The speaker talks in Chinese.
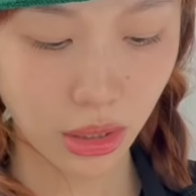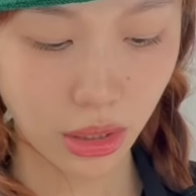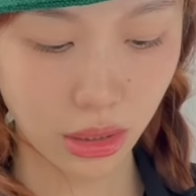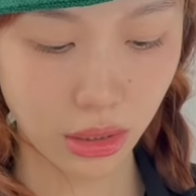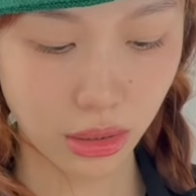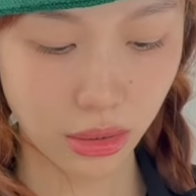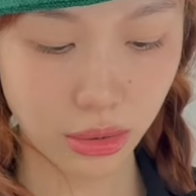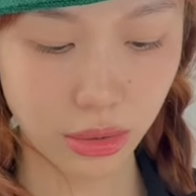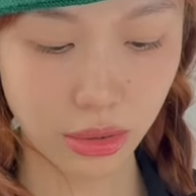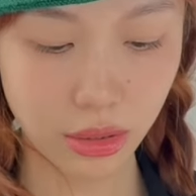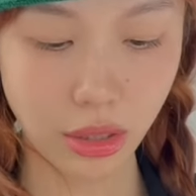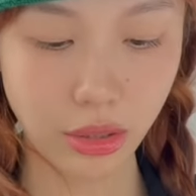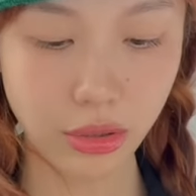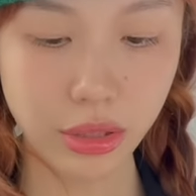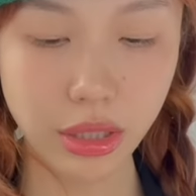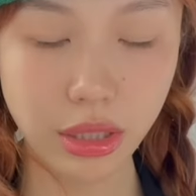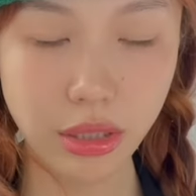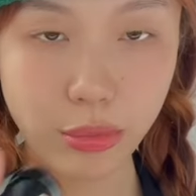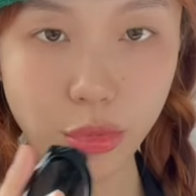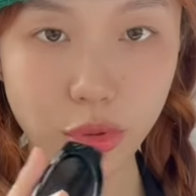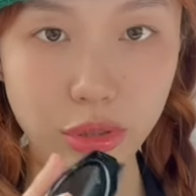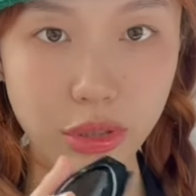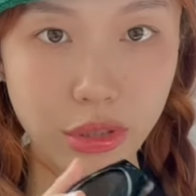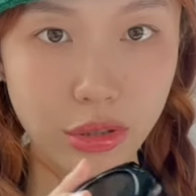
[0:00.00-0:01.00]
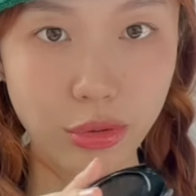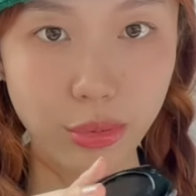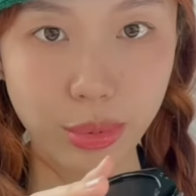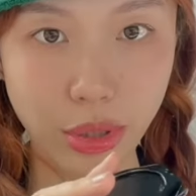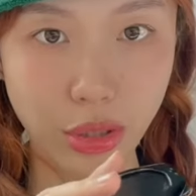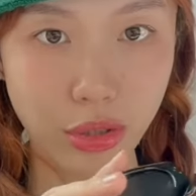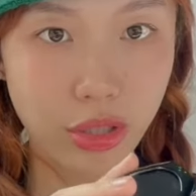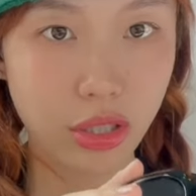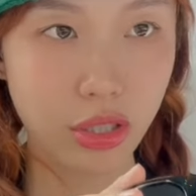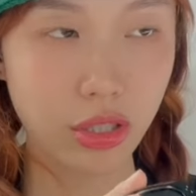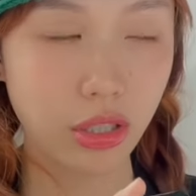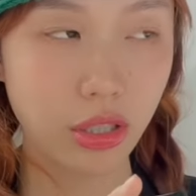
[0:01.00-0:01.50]
呃，然后这个墨镜就比
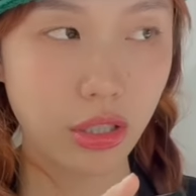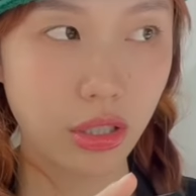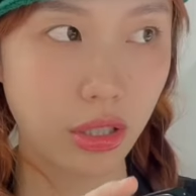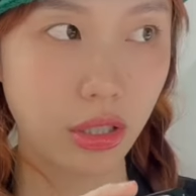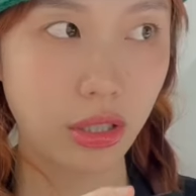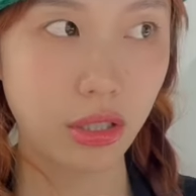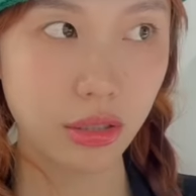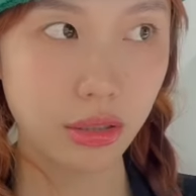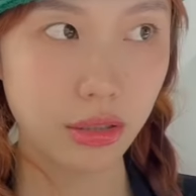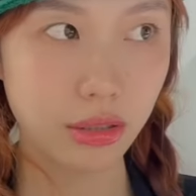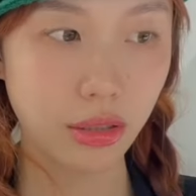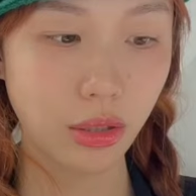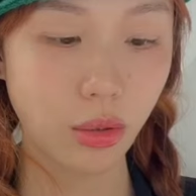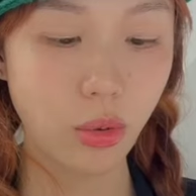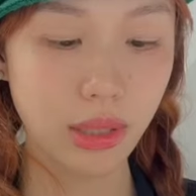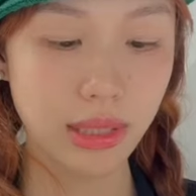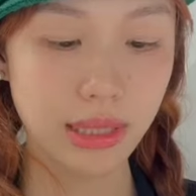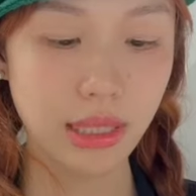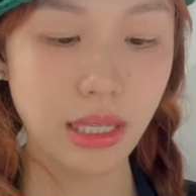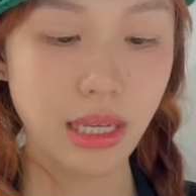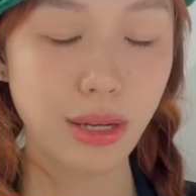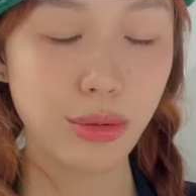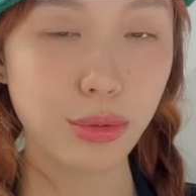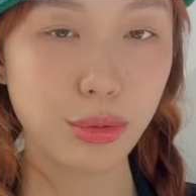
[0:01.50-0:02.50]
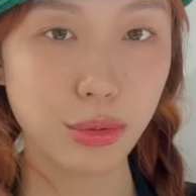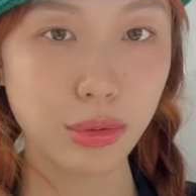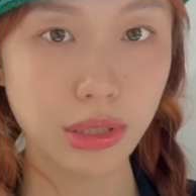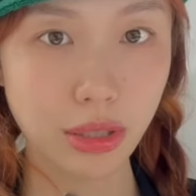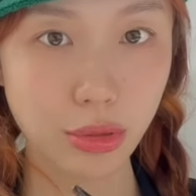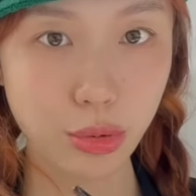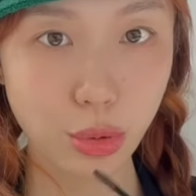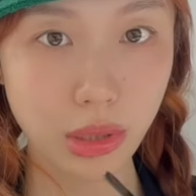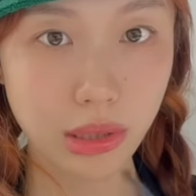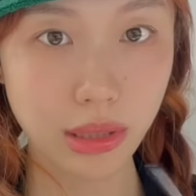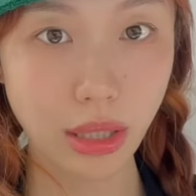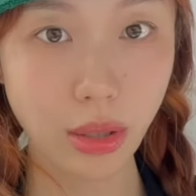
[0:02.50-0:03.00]
较适合你逛街啊，或者说你
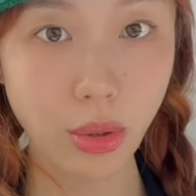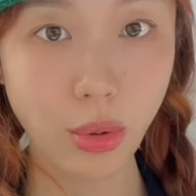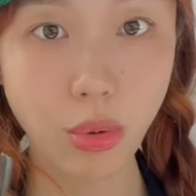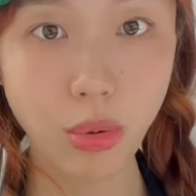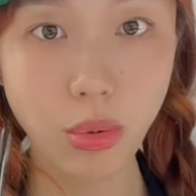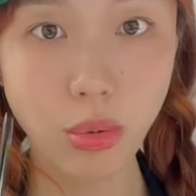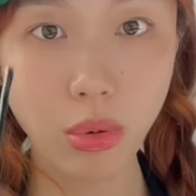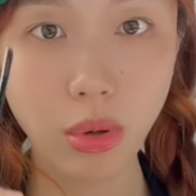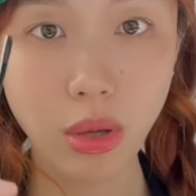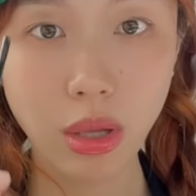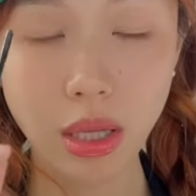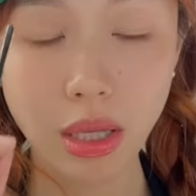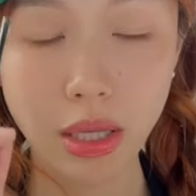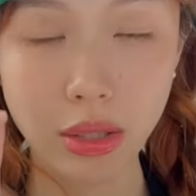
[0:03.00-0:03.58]
想装一下酷，